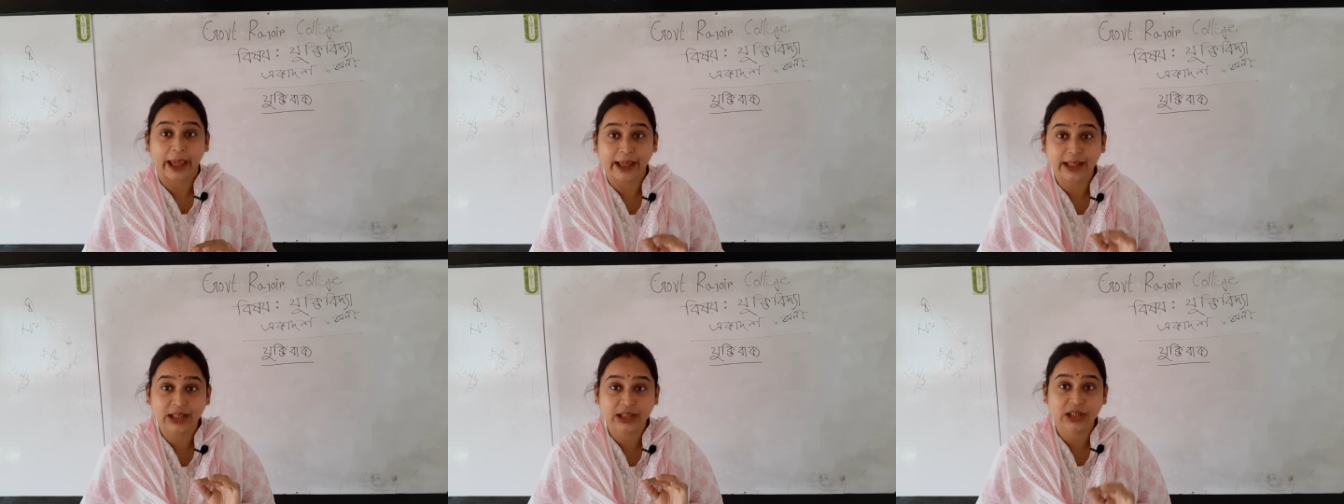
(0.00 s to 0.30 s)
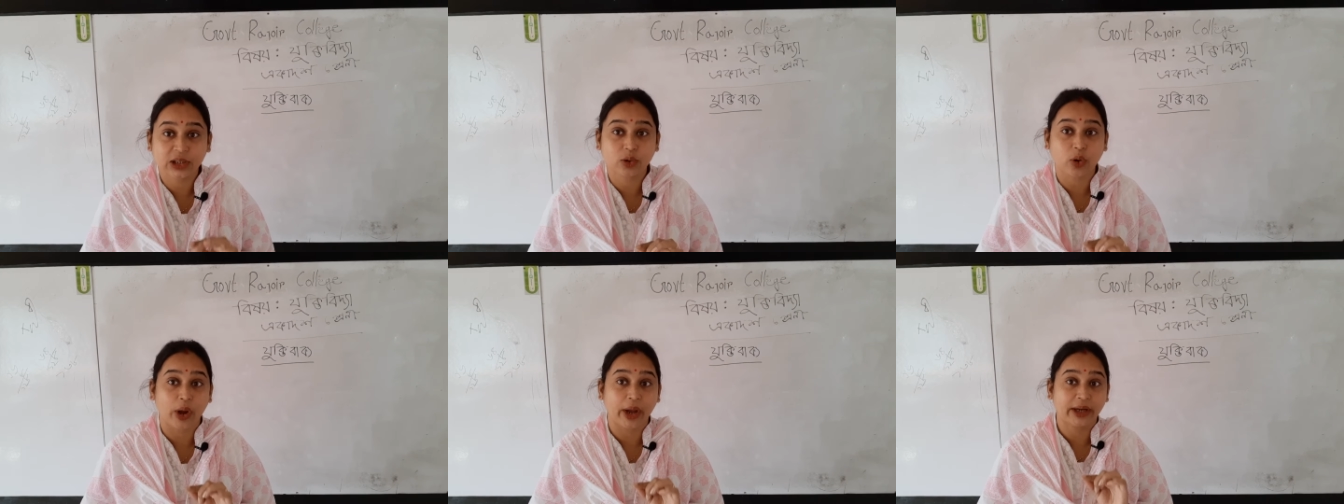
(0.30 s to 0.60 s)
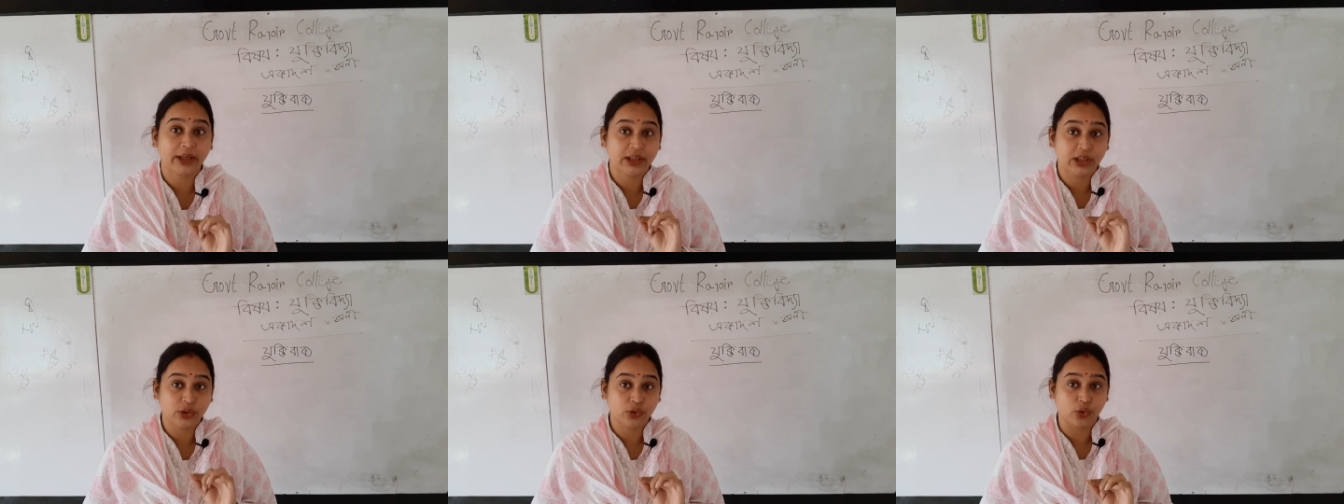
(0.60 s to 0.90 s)
এই যে যে
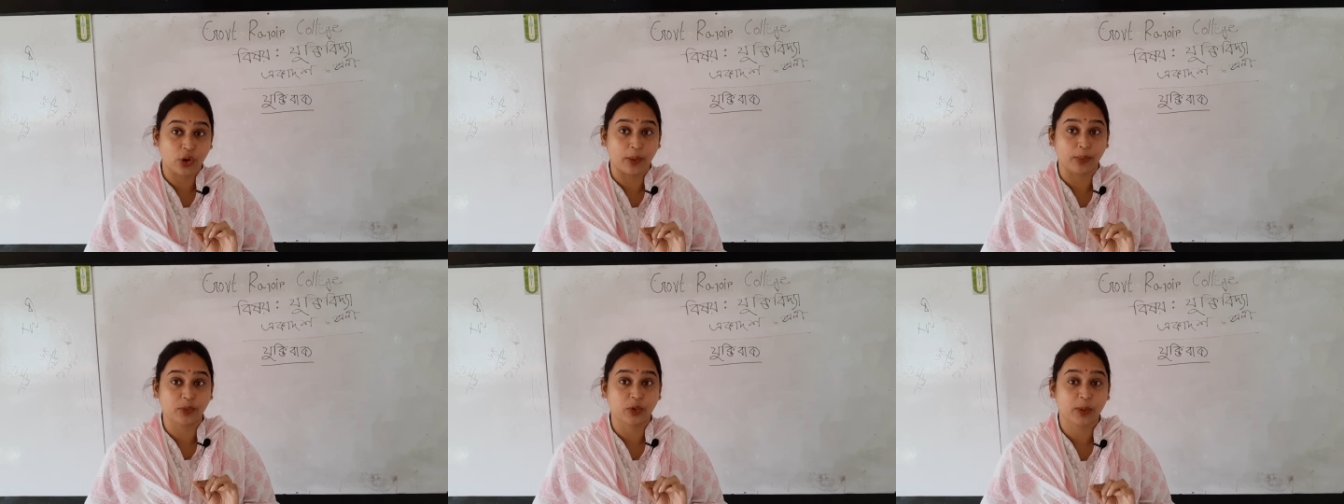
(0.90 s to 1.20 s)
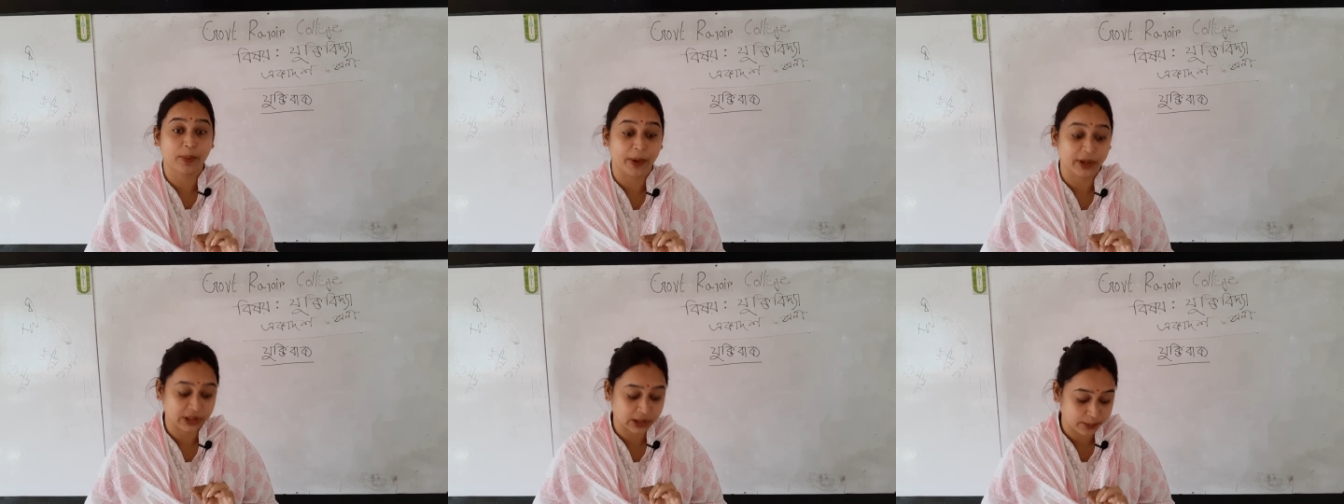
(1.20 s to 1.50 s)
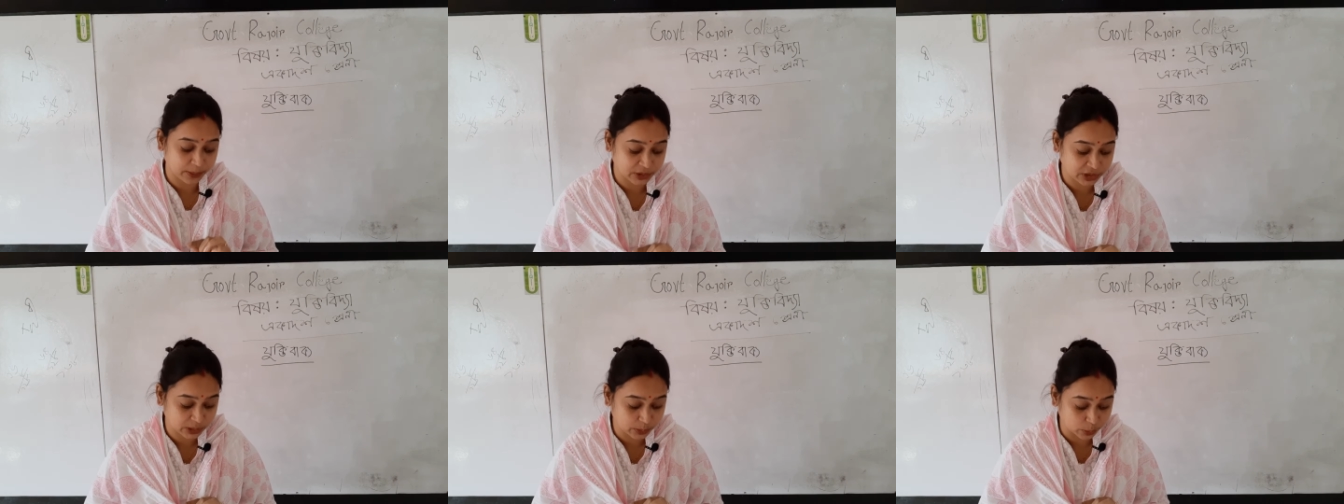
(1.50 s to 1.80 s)
কয়েকটি শব্দ
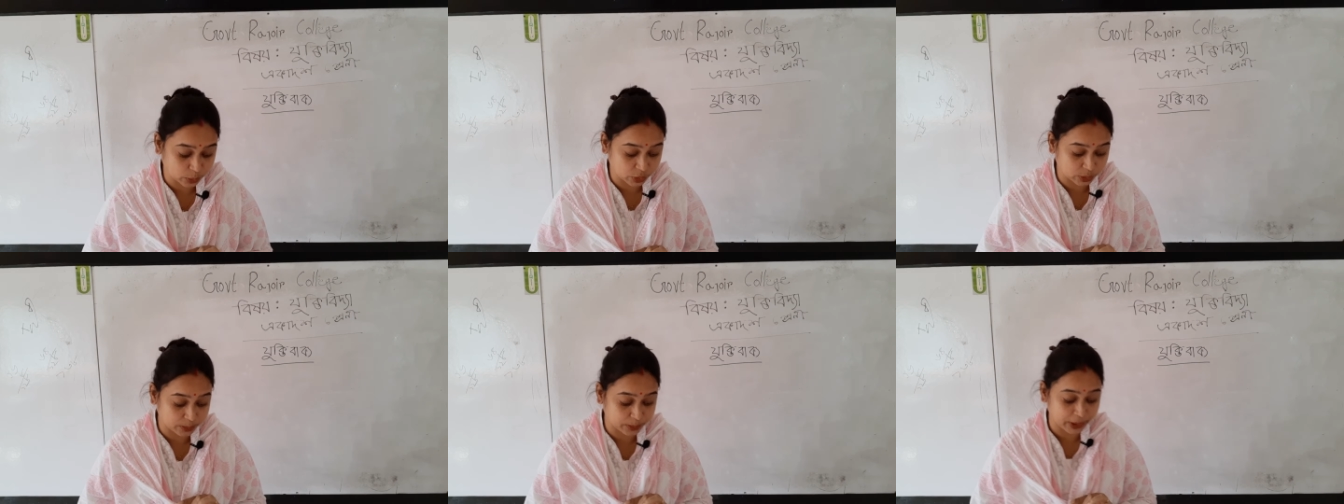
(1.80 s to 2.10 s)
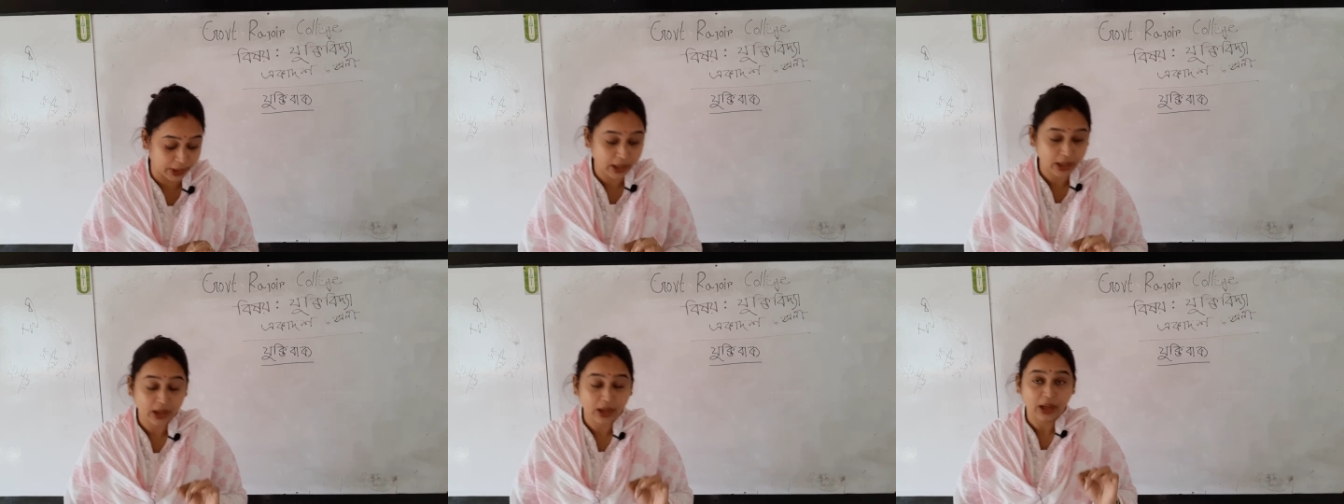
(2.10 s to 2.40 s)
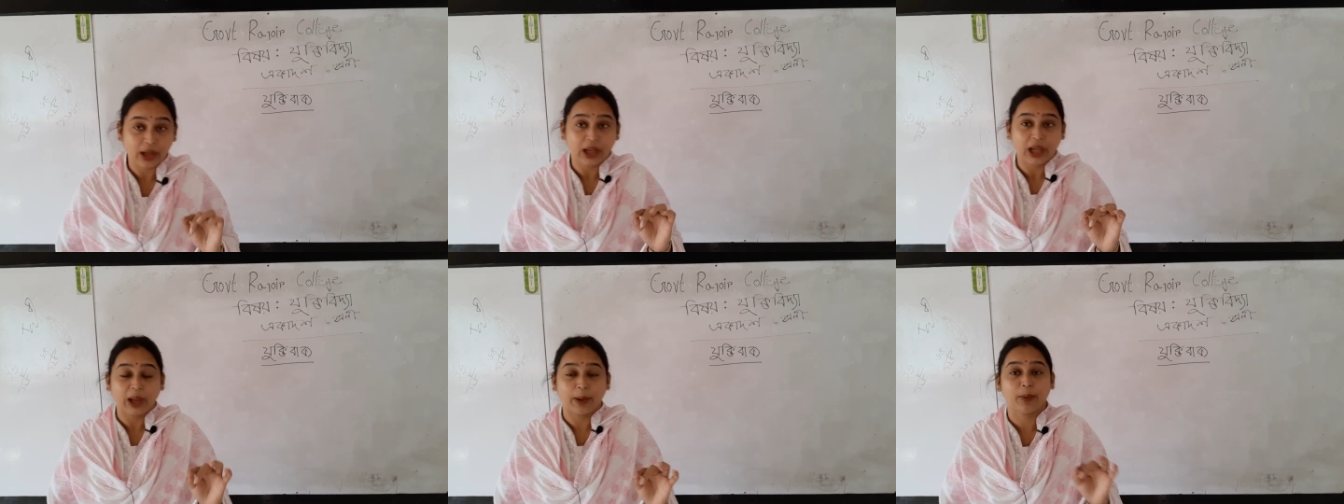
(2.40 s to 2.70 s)
পাশাপাশি বসবে
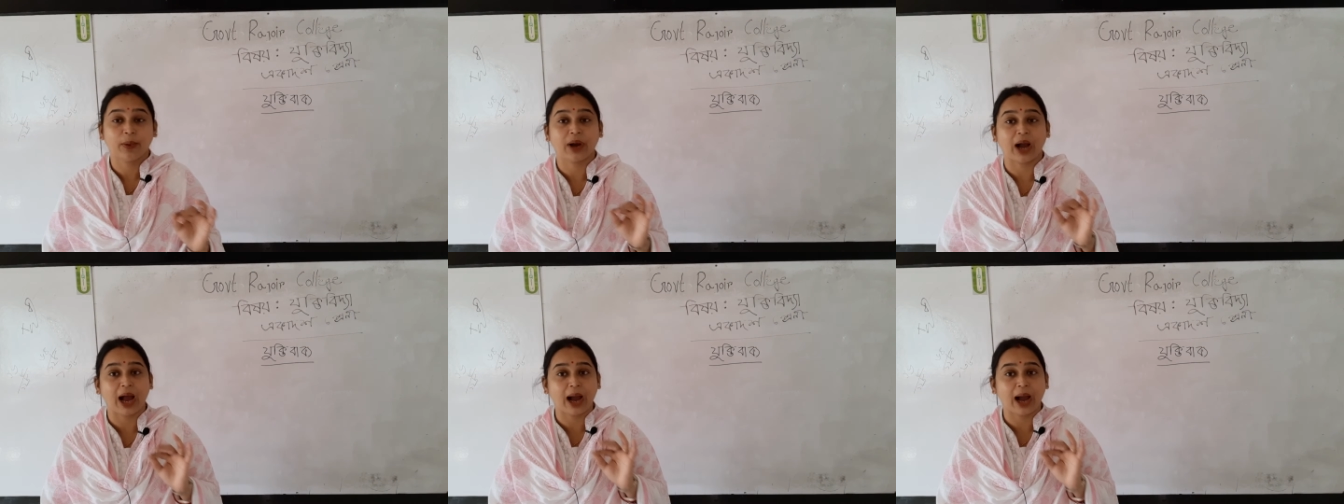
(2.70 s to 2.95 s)
এবং